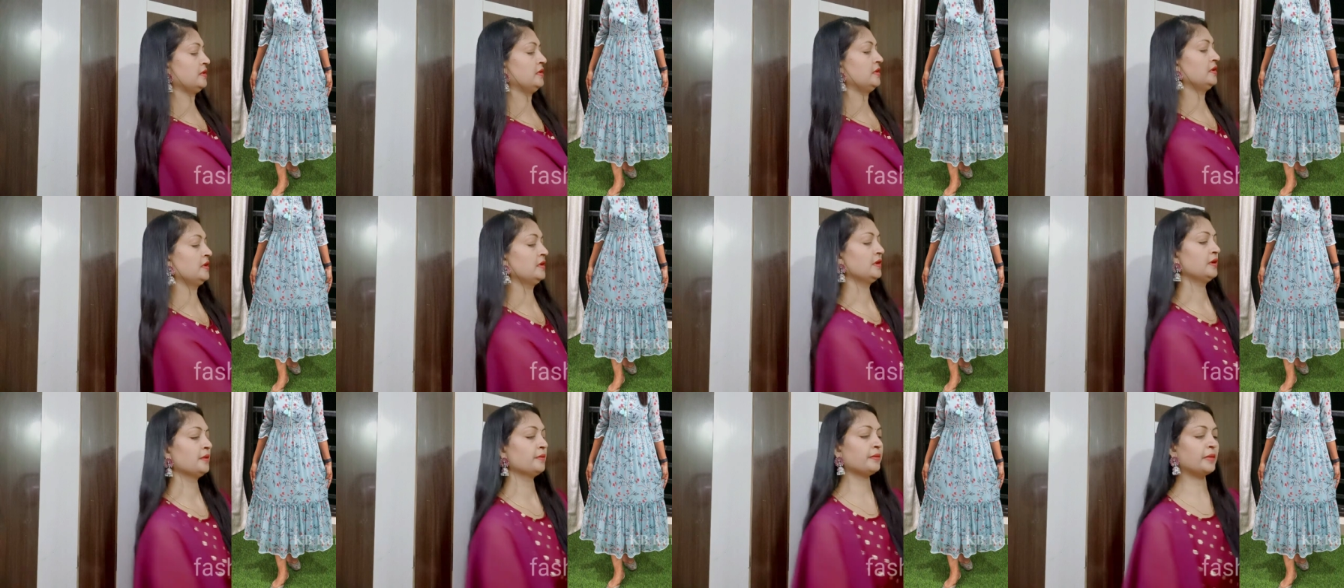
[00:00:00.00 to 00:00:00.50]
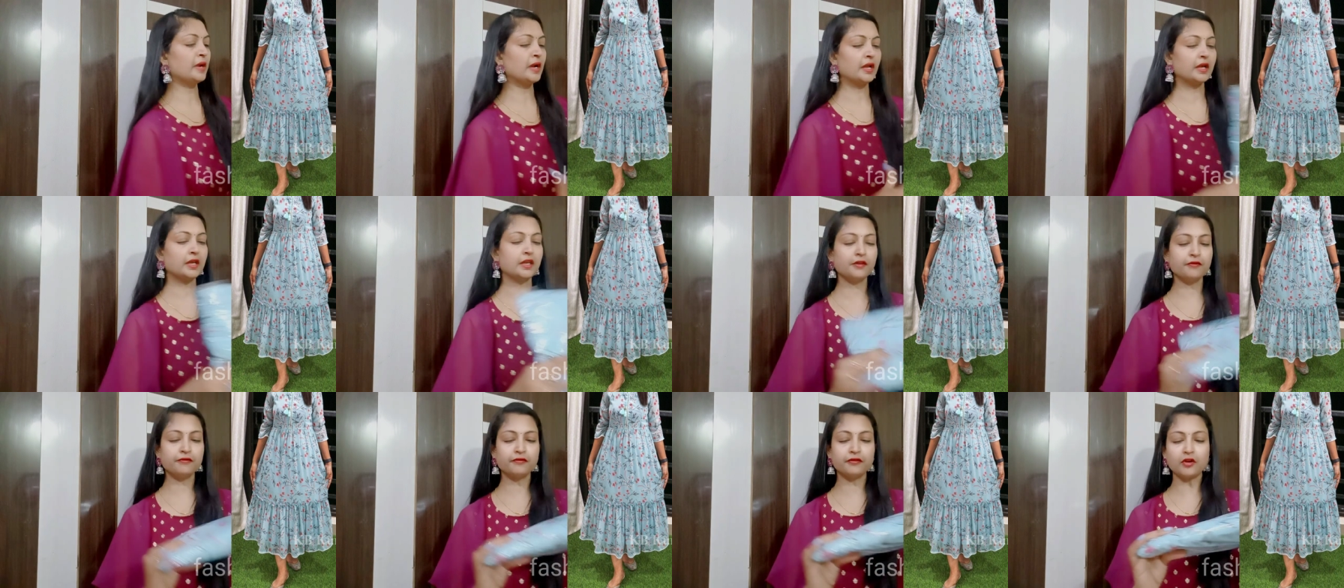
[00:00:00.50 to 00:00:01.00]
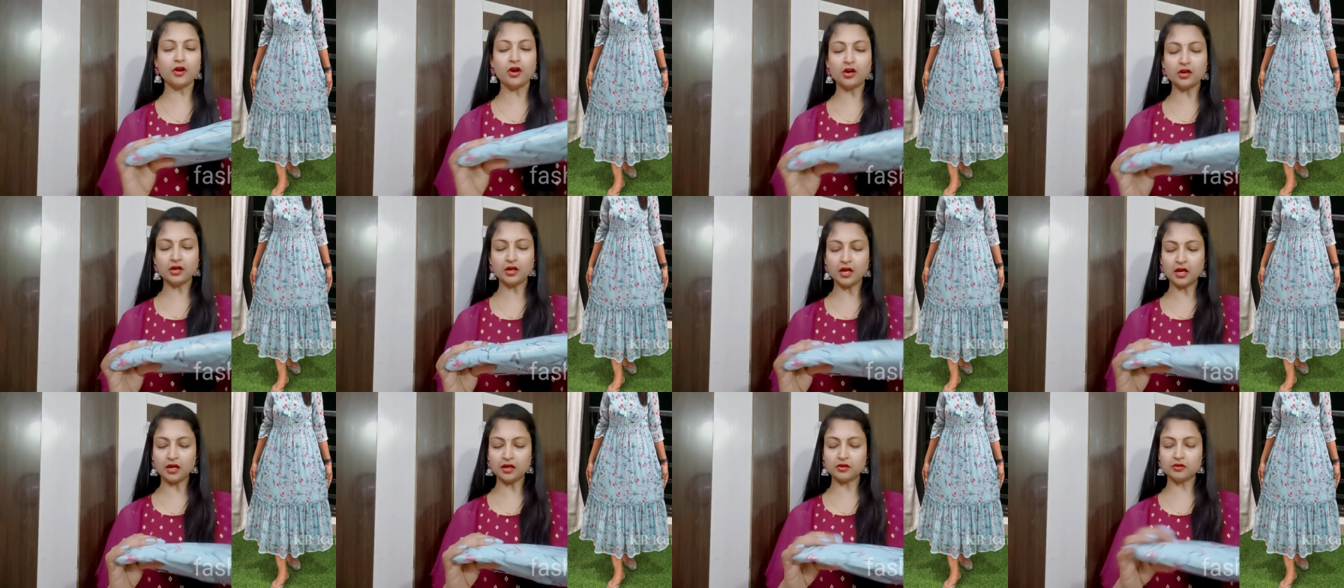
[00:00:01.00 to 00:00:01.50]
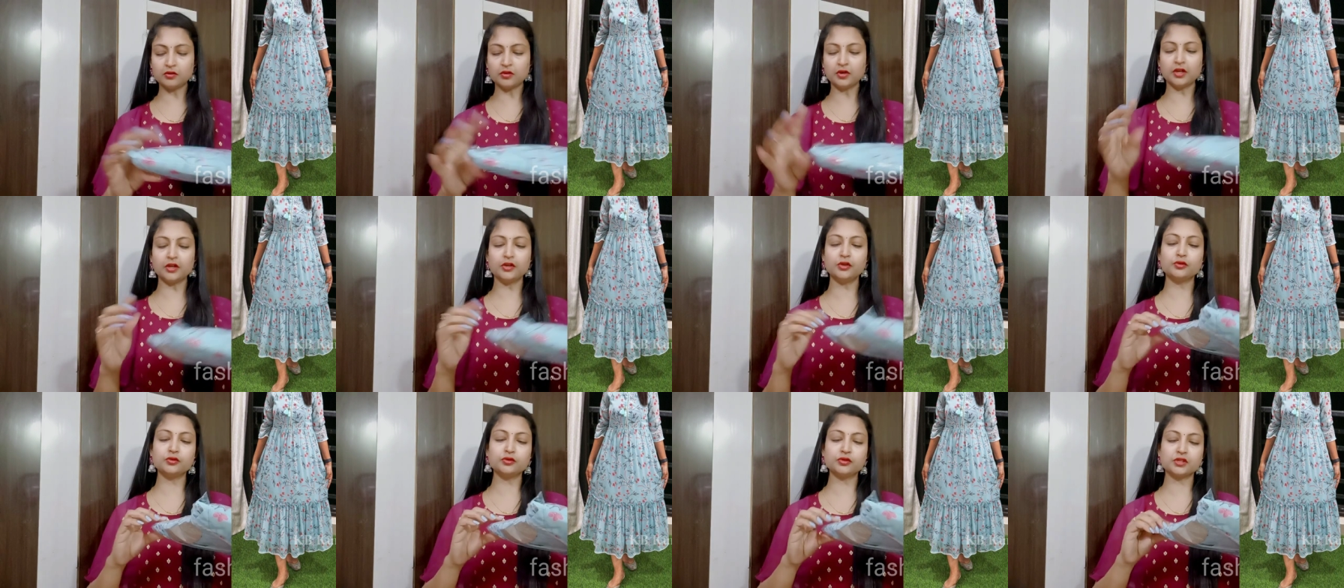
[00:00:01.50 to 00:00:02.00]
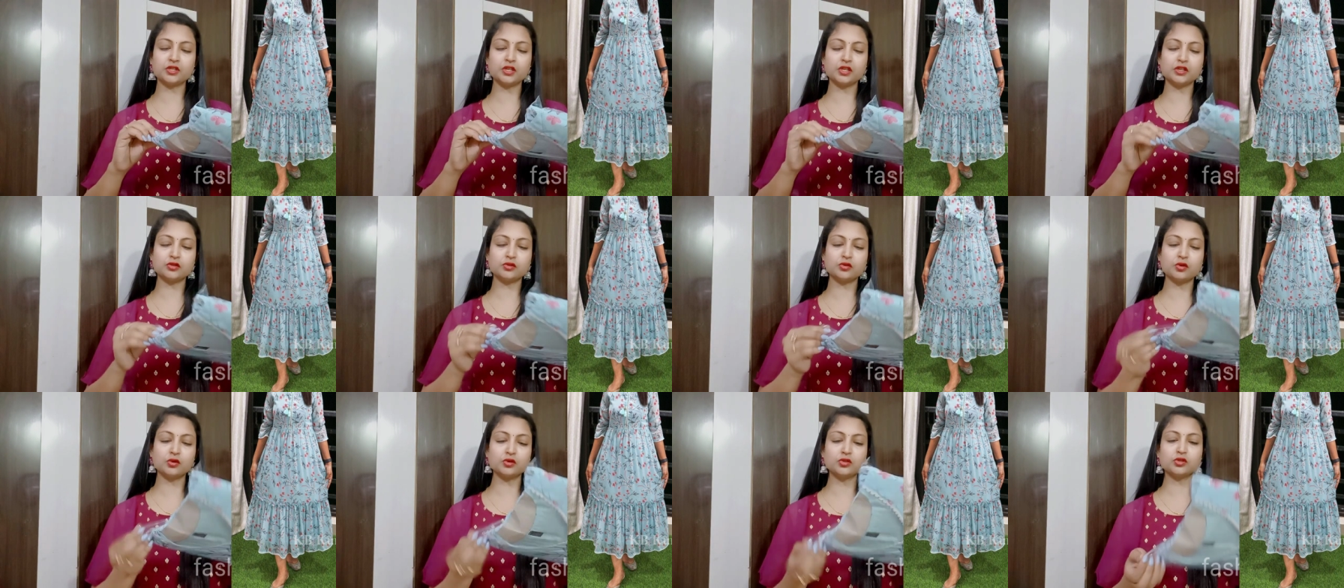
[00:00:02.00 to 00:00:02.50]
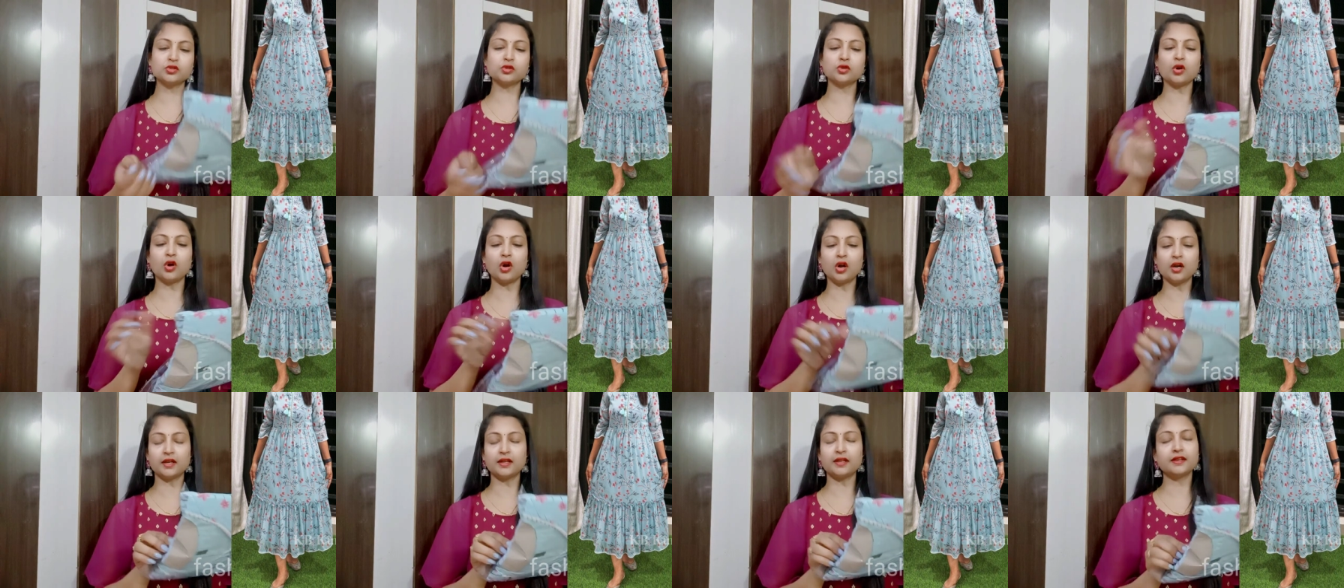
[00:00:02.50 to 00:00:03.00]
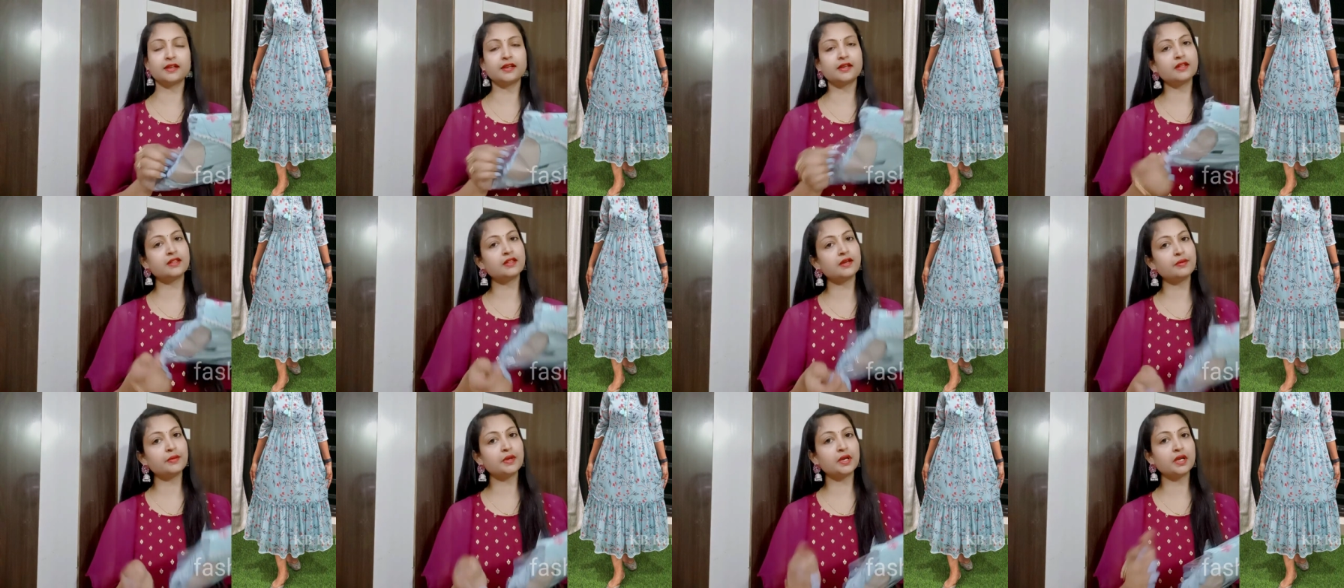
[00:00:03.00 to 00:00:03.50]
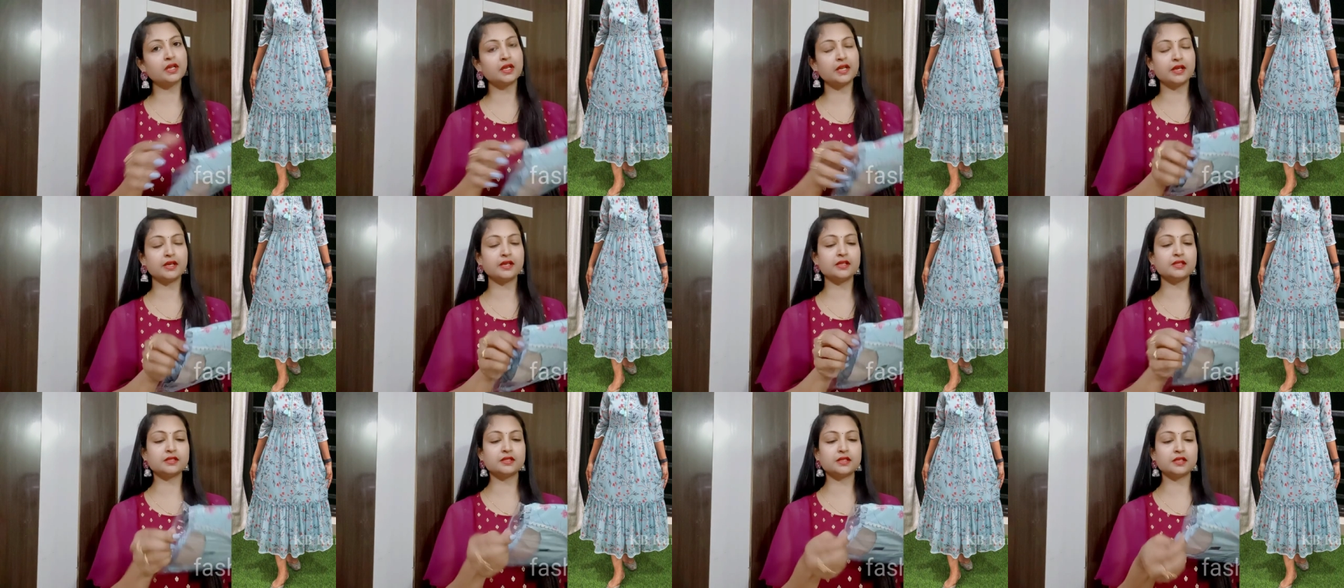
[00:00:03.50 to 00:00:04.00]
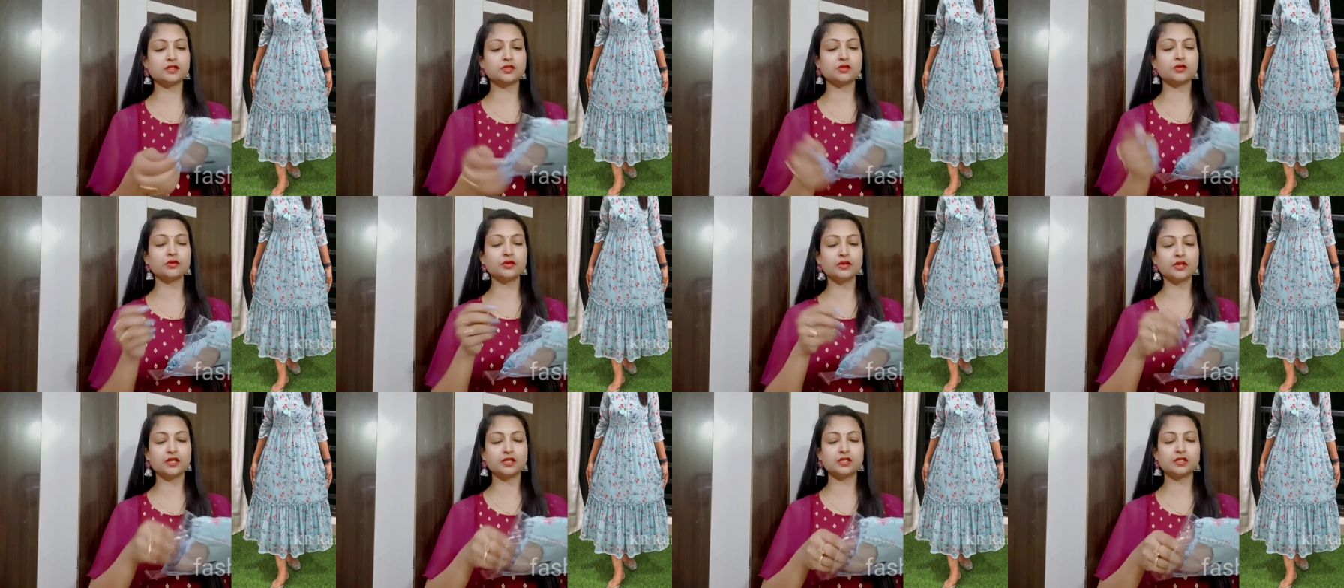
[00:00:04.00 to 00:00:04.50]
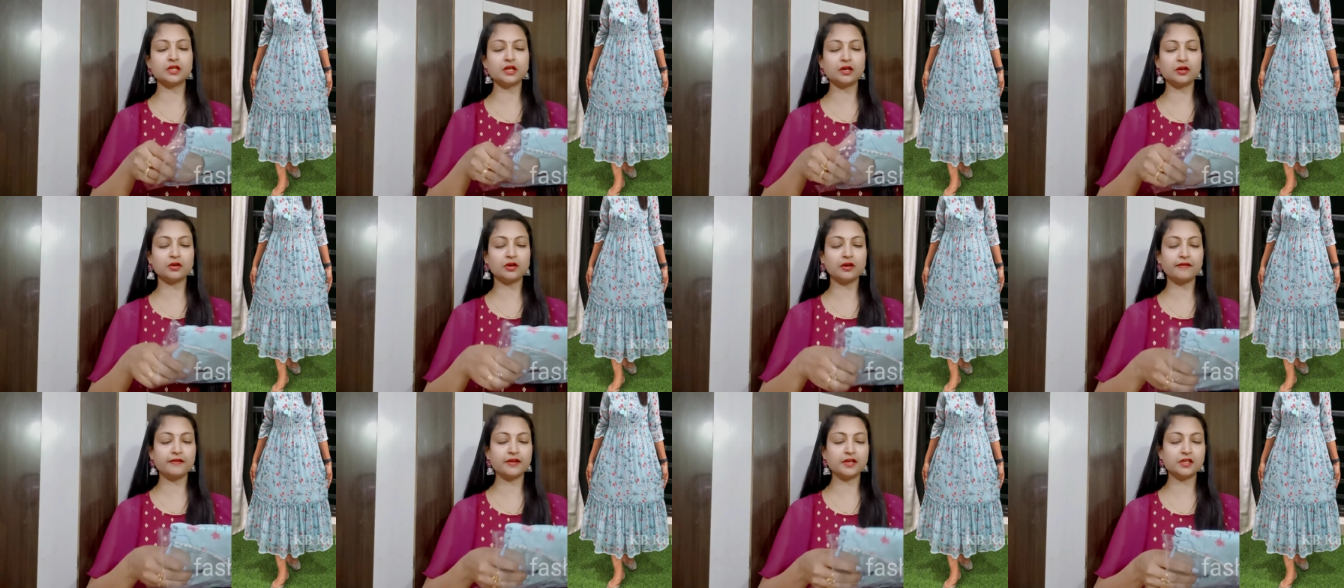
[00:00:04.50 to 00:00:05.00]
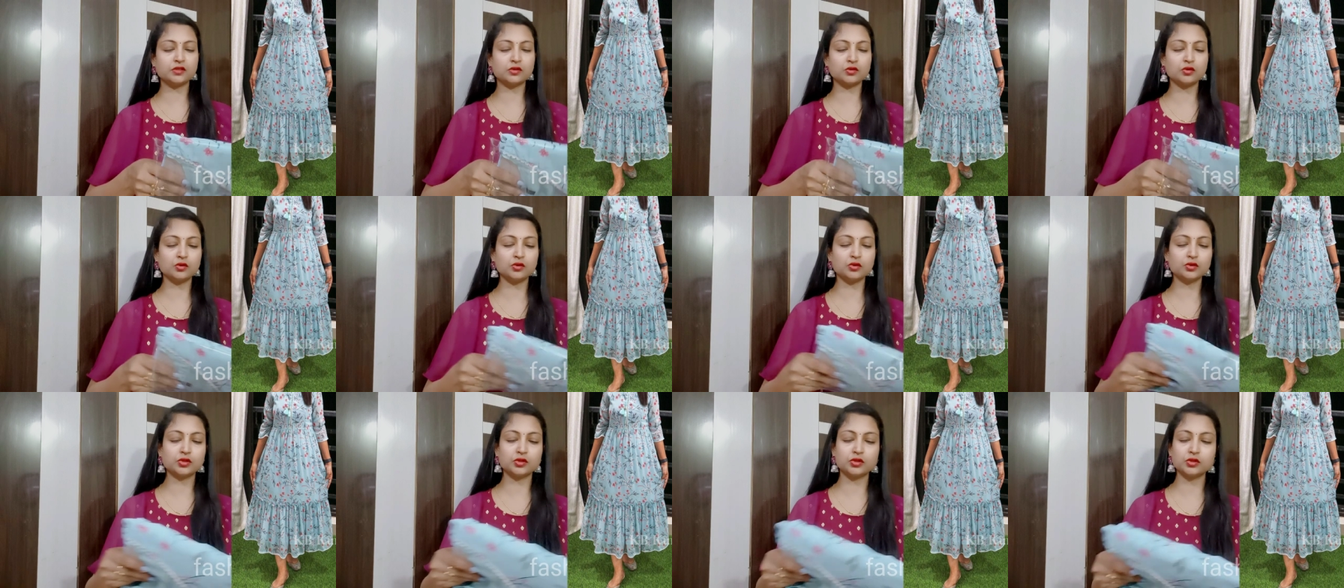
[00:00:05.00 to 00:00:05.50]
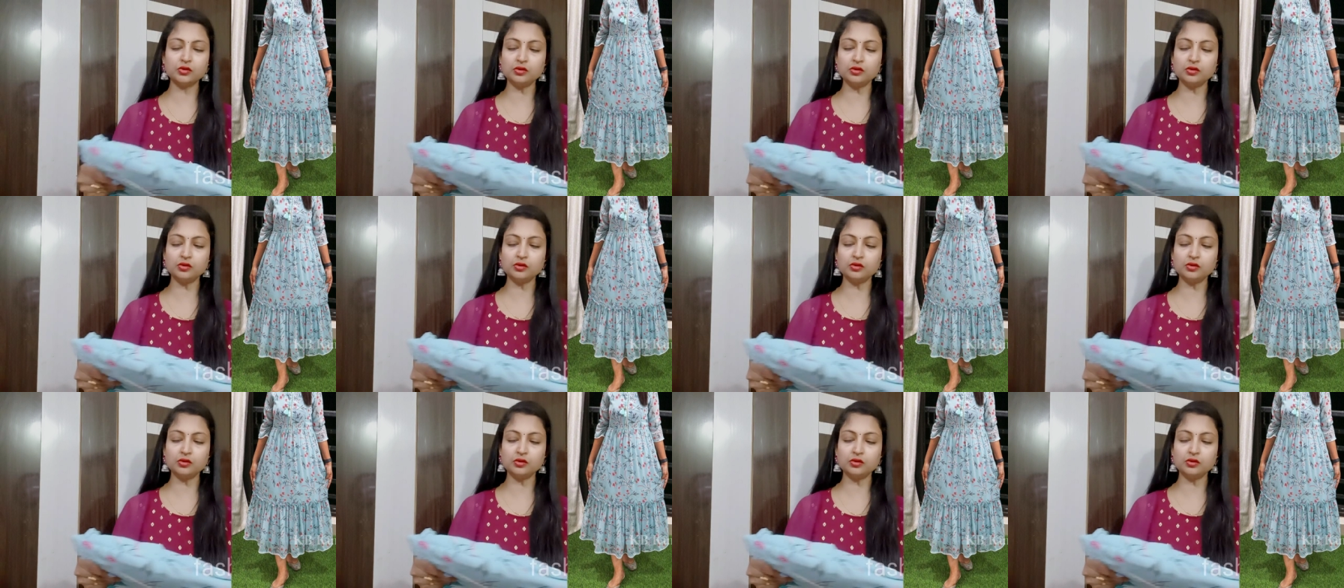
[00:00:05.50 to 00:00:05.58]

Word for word: మనకి ఫ్రాక్ లాగా కూడా యూజ్ చేసుకోవచ్చు కాటన్ లేదా మనం లెగిన్స్ వేసుకొని డ్రెస్ లాగా కూడా వేసుకోవచ్చు